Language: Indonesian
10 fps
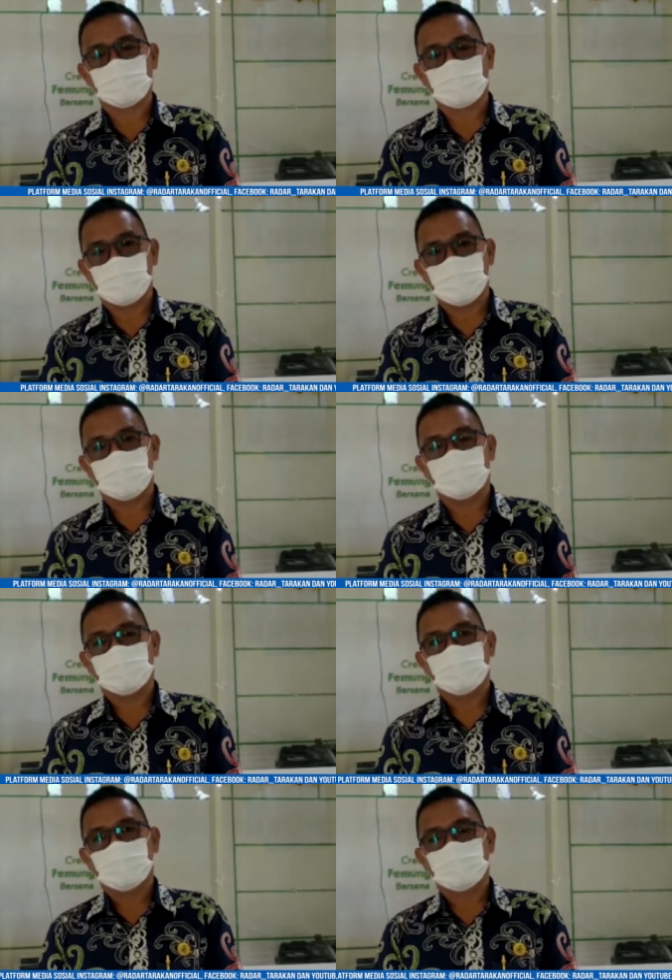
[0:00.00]
semoga
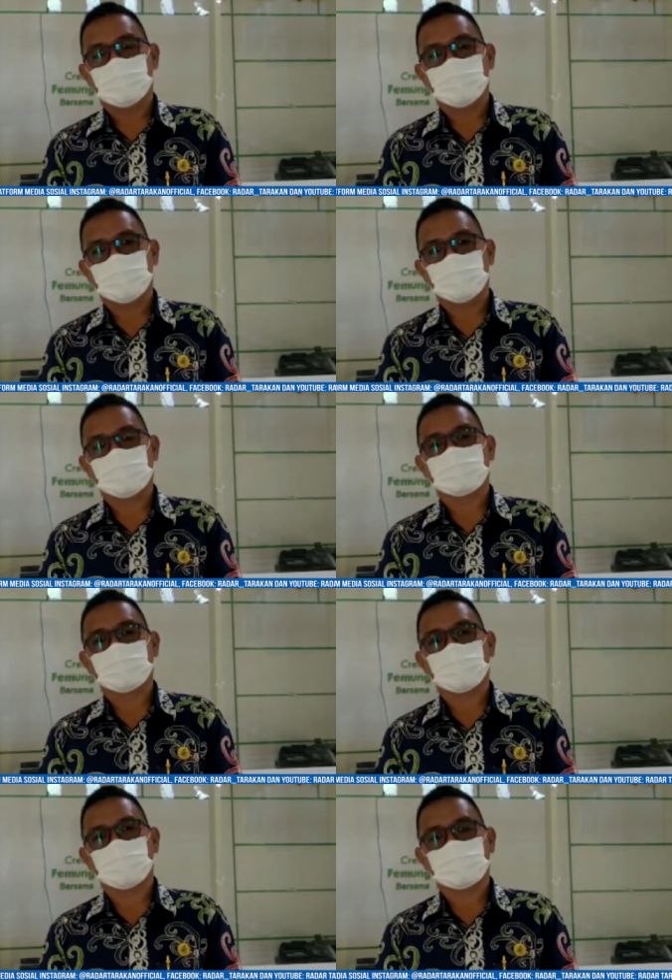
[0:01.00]
di ulang
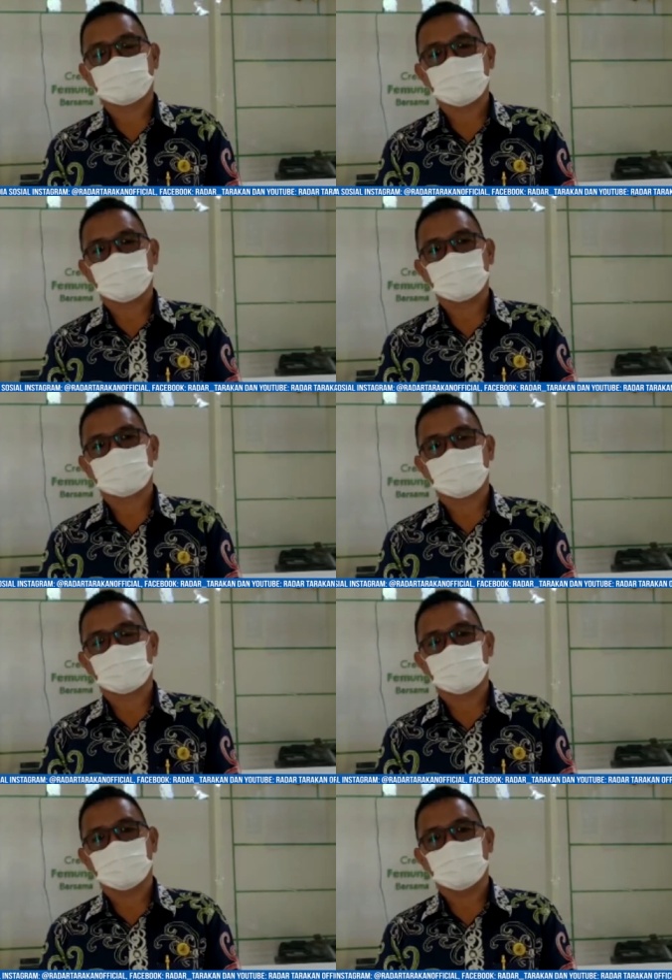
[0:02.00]
tahunnya ke-19
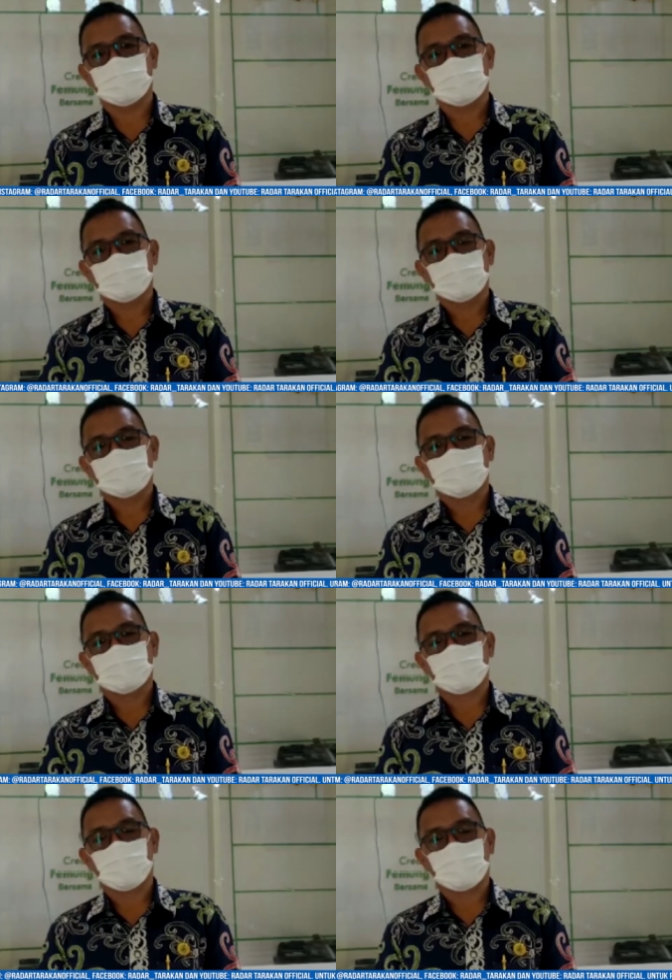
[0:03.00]
tahun ini
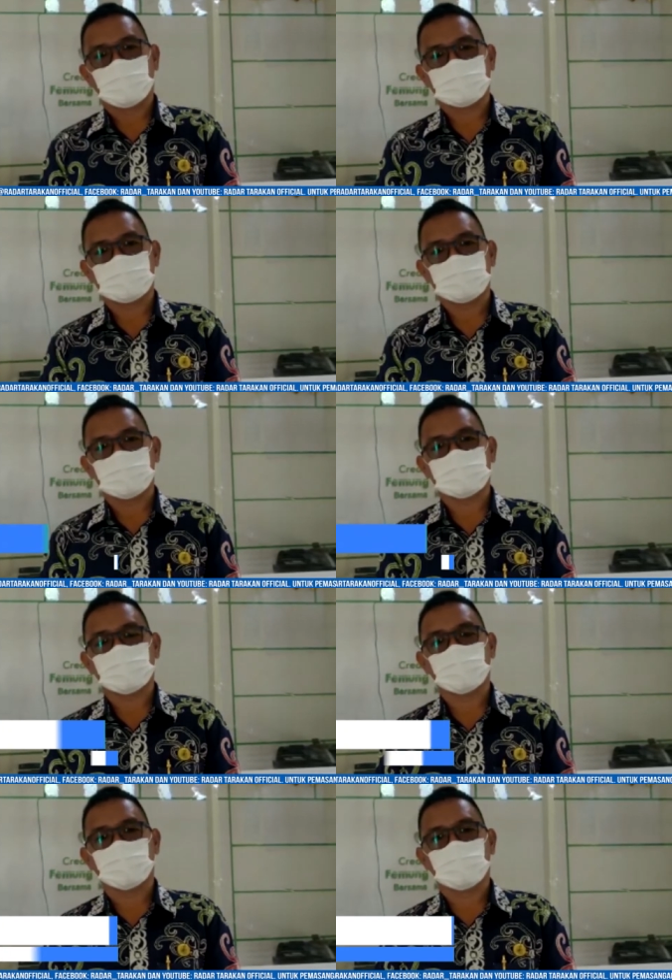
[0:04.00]
Eh, koperasi Cek
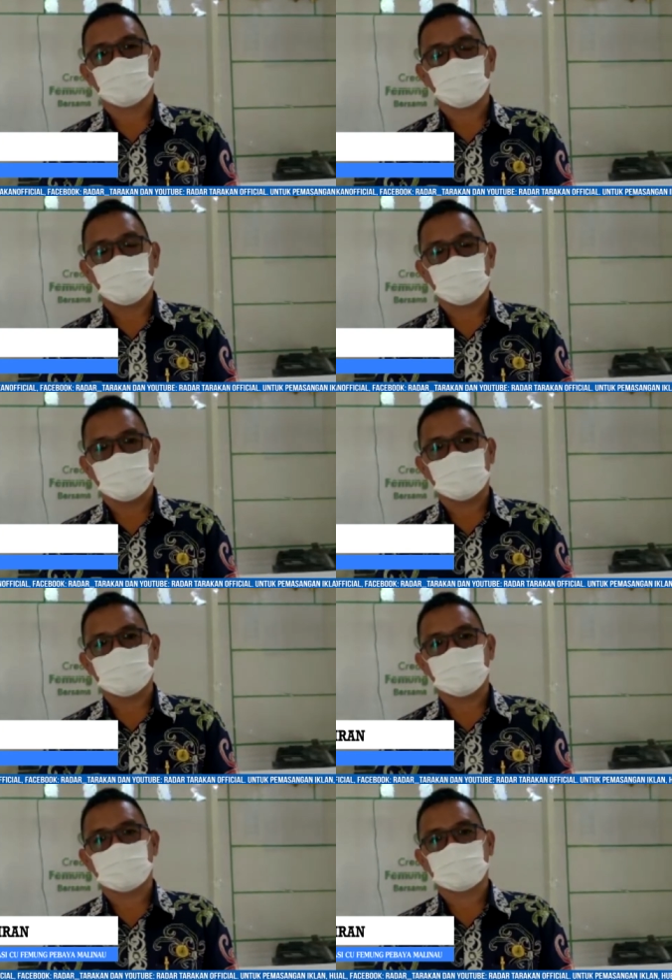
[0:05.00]
Info Mubaya
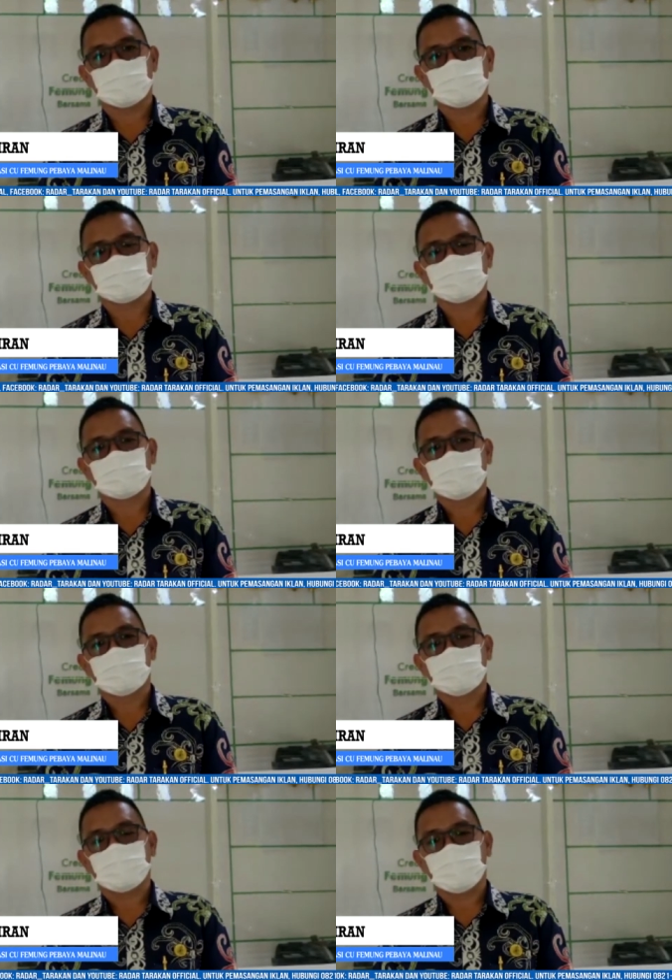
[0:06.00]
ini terus
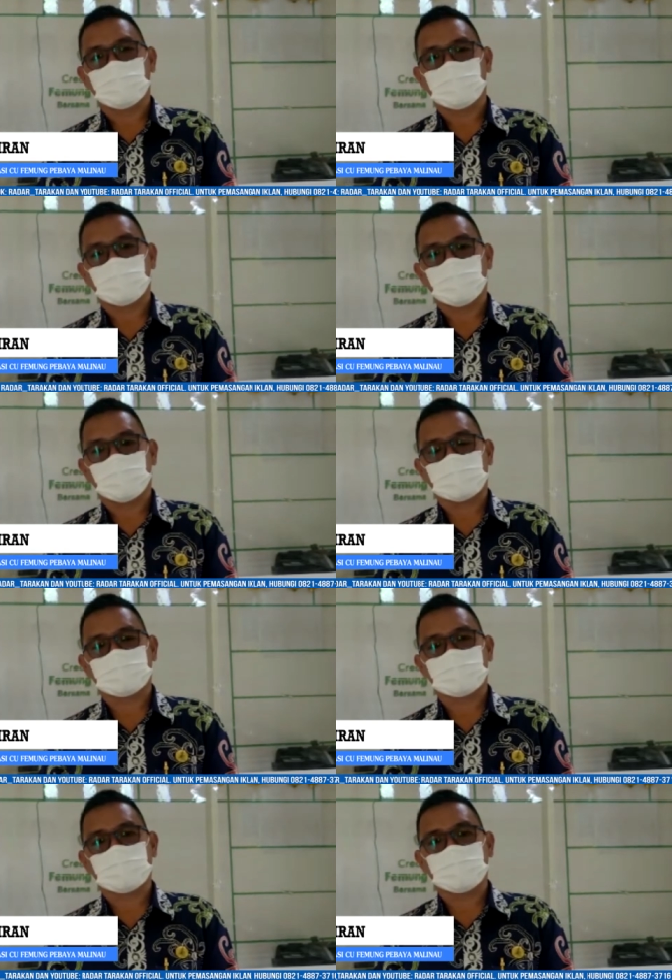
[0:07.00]
menjadi
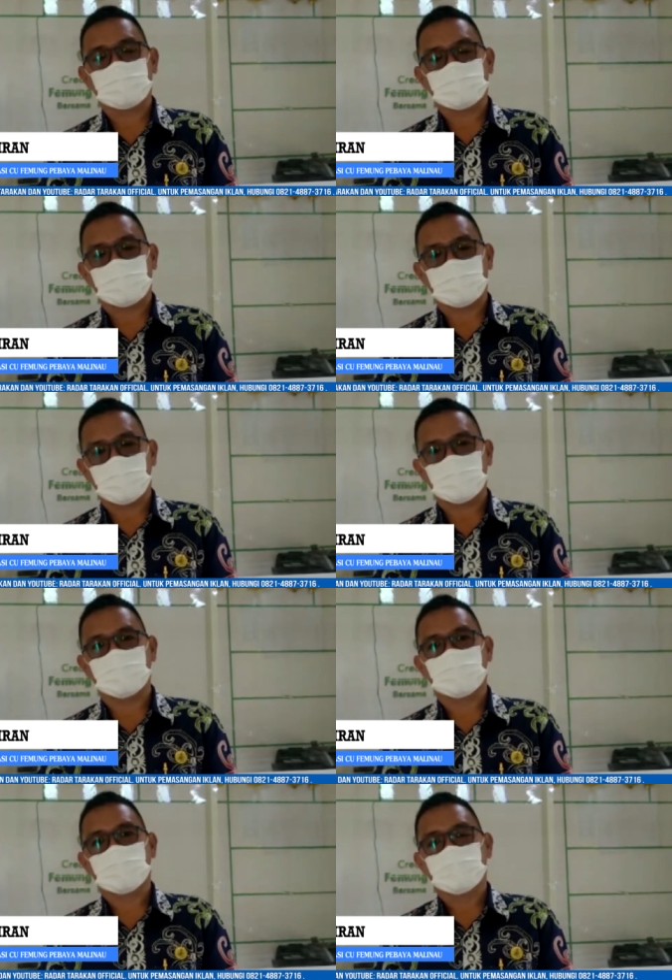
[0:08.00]
koperasi yang dipercayai
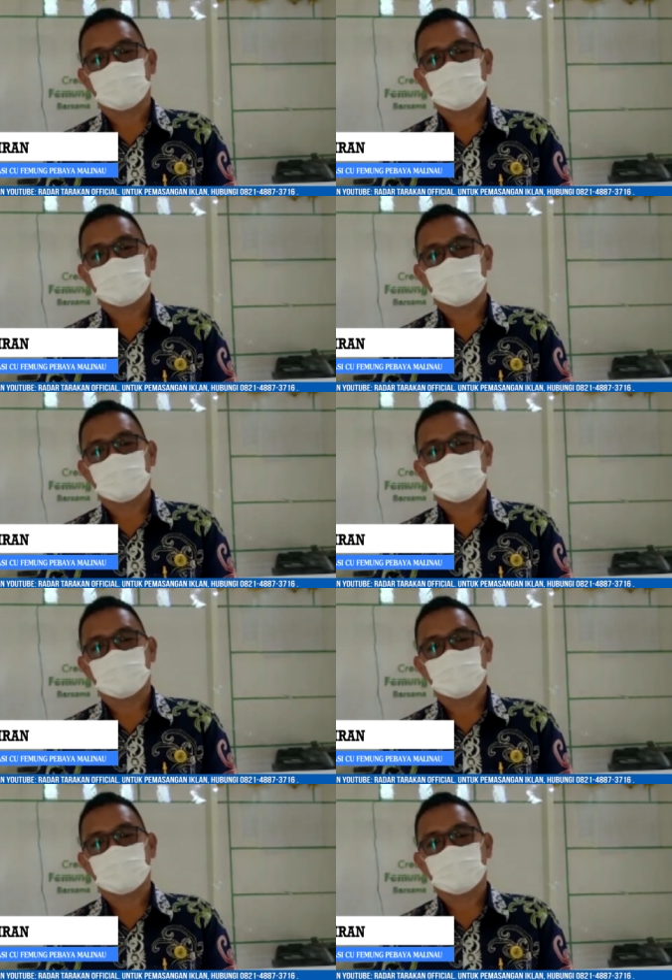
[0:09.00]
